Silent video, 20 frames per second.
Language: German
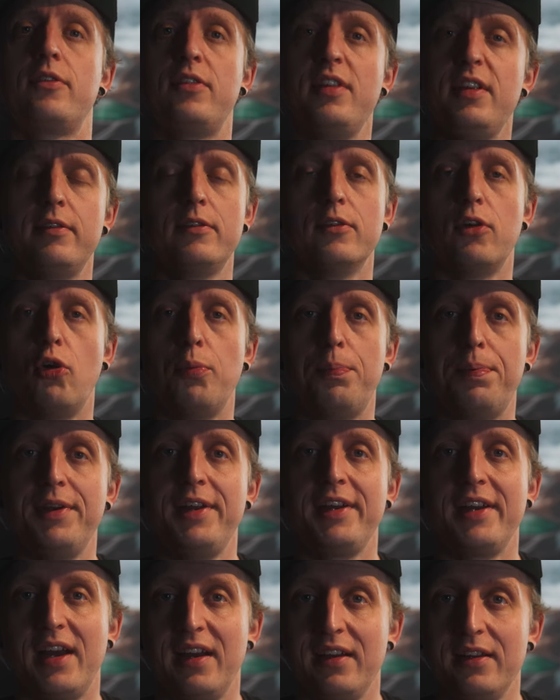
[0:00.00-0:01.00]
Season
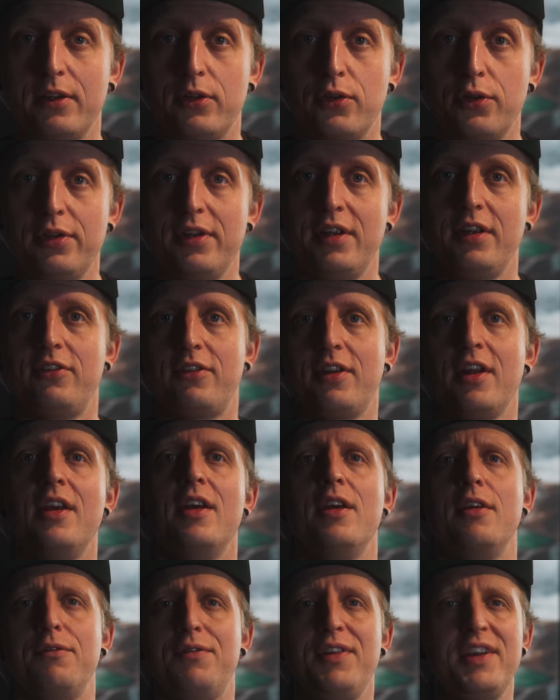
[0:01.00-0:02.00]
Opening angekündigt.
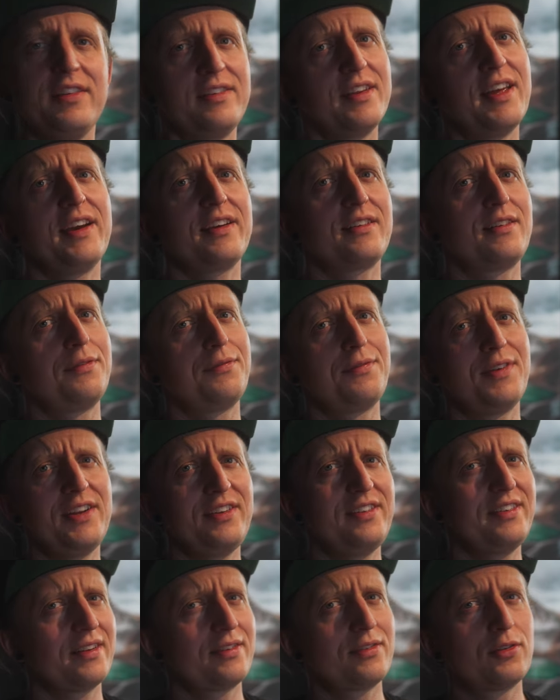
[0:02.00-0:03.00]
Wie gesagt, vielleicht
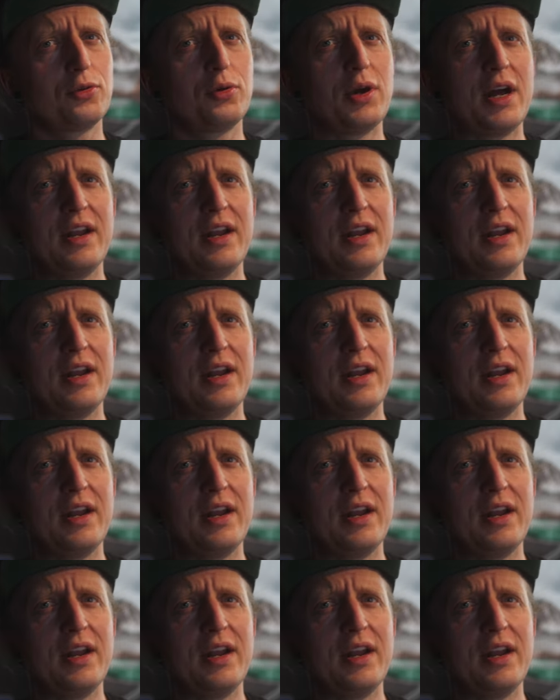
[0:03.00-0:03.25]
ist das so